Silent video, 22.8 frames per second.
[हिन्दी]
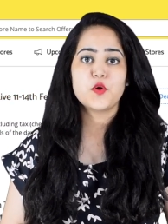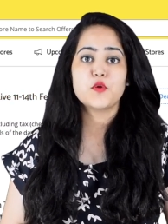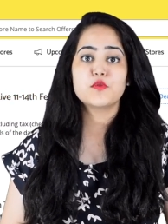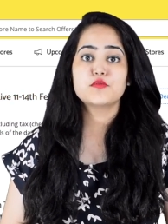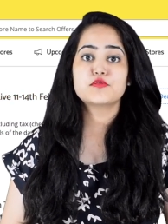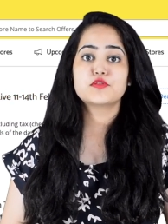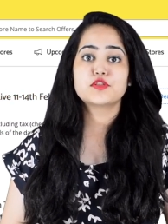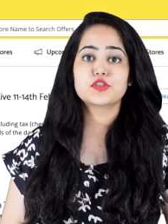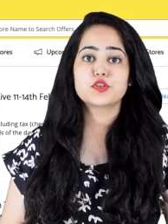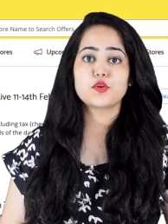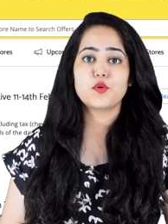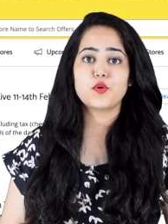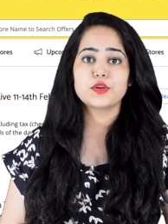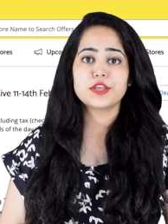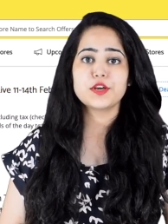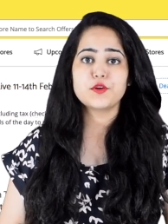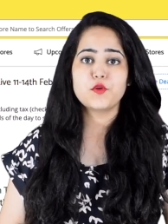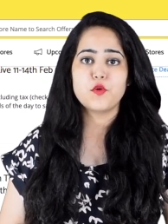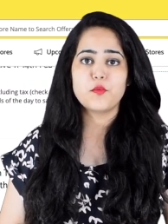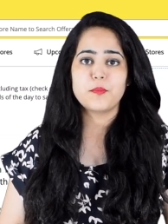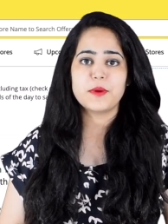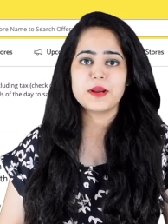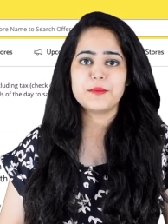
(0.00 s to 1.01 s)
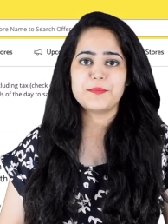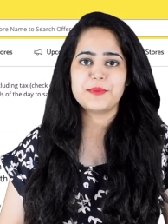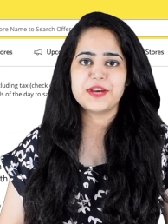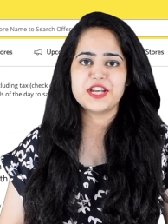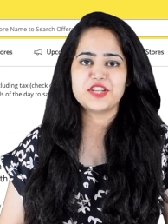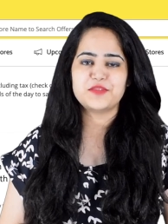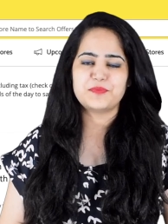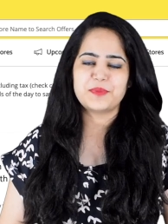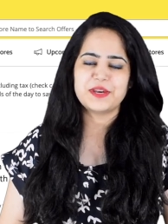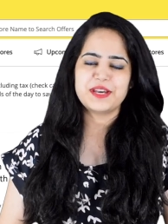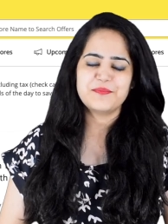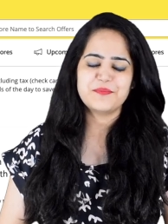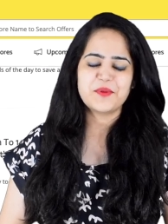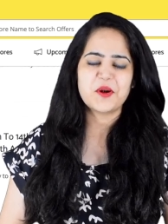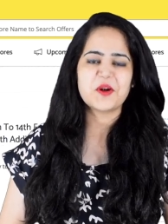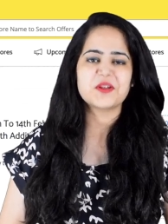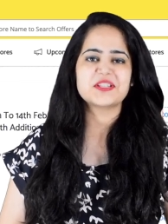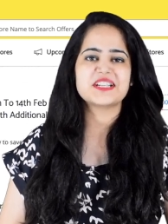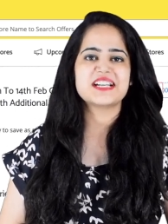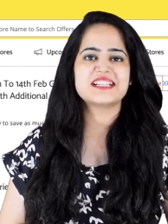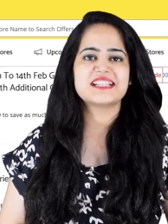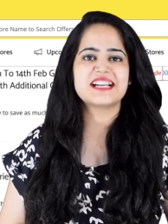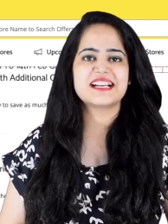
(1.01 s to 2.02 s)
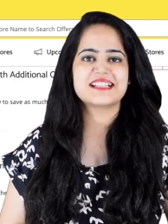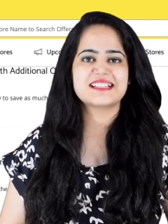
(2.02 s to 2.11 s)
उस स्टोर के कूपन पेज पे पहुंचा जा